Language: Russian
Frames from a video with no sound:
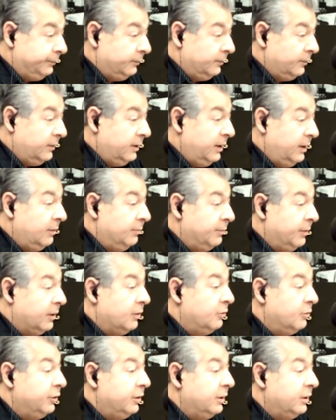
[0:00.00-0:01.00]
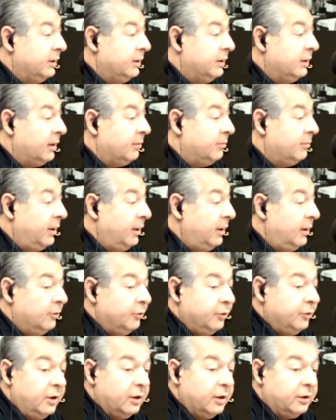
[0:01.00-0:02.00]
день проходит нормально.
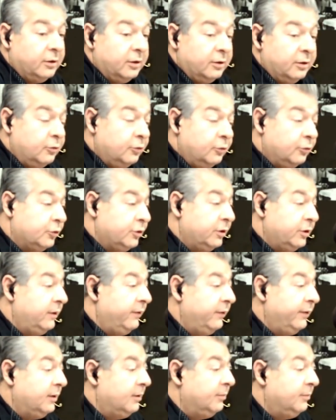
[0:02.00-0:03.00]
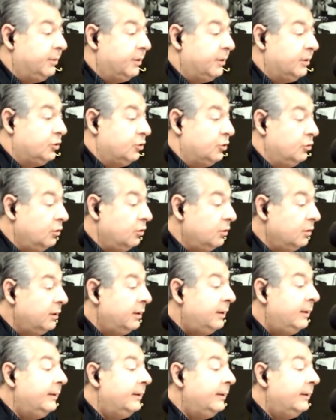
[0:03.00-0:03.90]
У некоторых он уже, наверное, прошел.